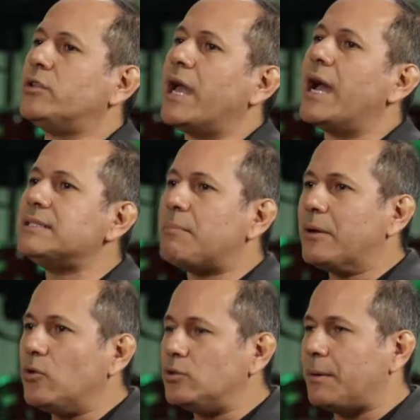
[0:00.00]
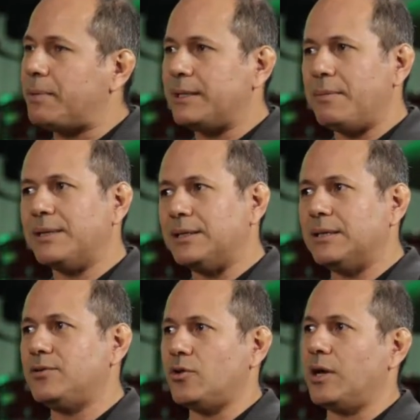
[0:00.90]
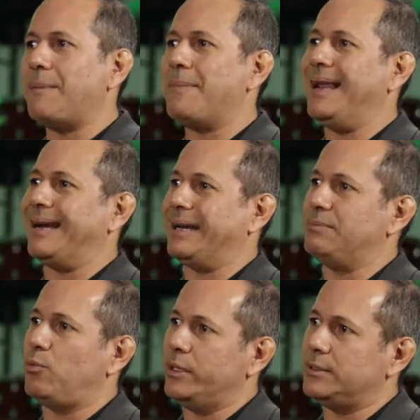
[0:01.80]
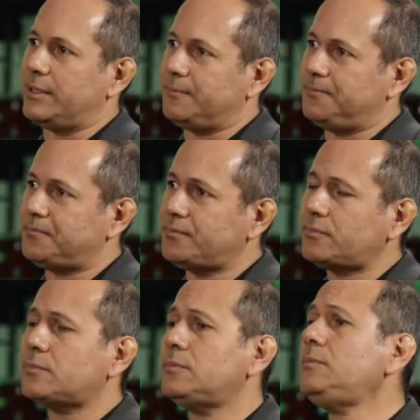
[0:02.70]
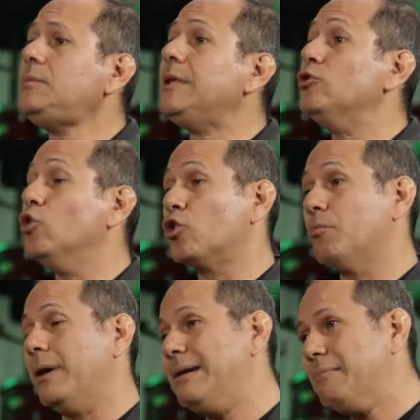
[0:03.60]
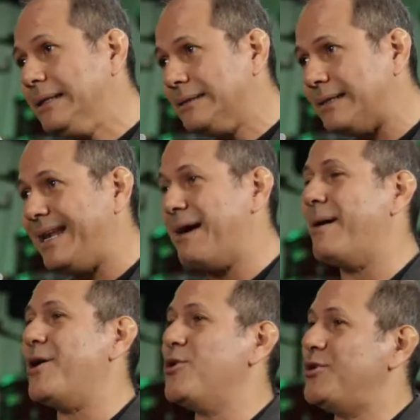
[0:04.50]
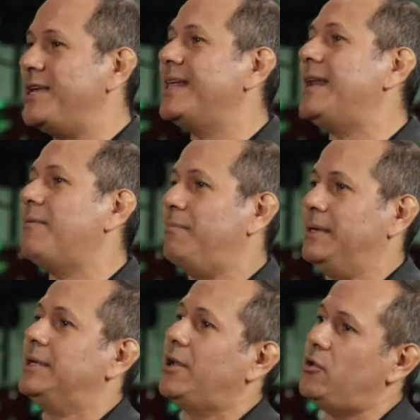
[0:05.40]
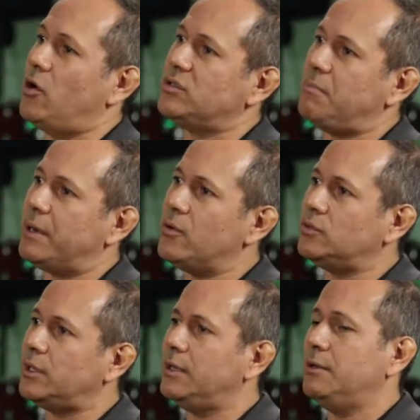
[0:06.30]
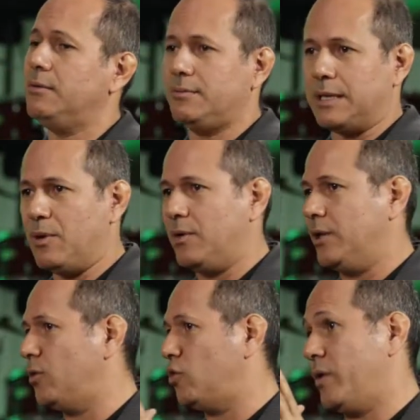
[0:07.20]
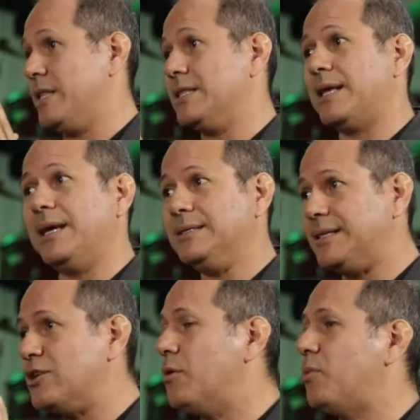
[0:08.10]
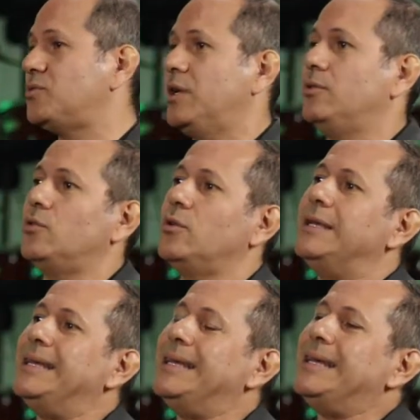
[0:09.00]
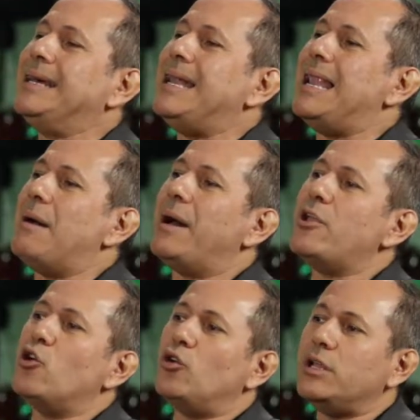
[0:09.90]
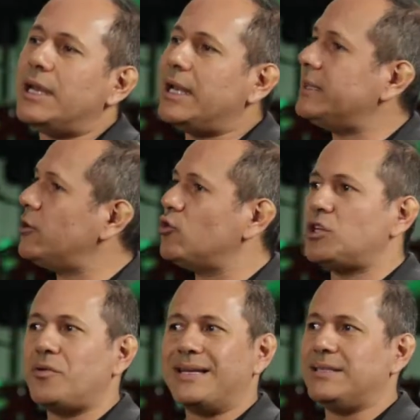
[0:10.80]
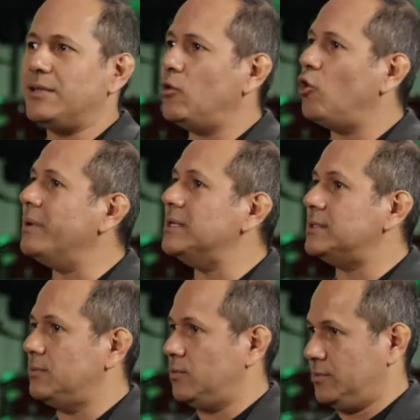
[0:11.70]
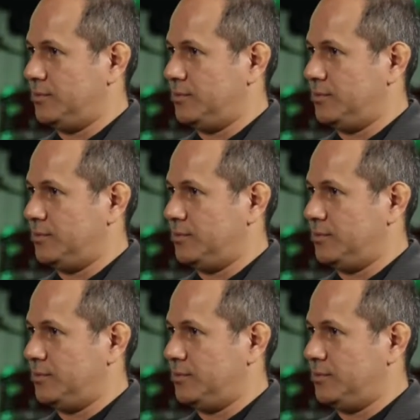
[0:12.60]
ustedes hagan esa pregunta, presten bastante atención a la, respuesta. Normalmente, en la mayoría de las veces que yo hago esa pregunta, estamos hablando de 95%, la mayoría de la gente no se ve haciendo lo mismo,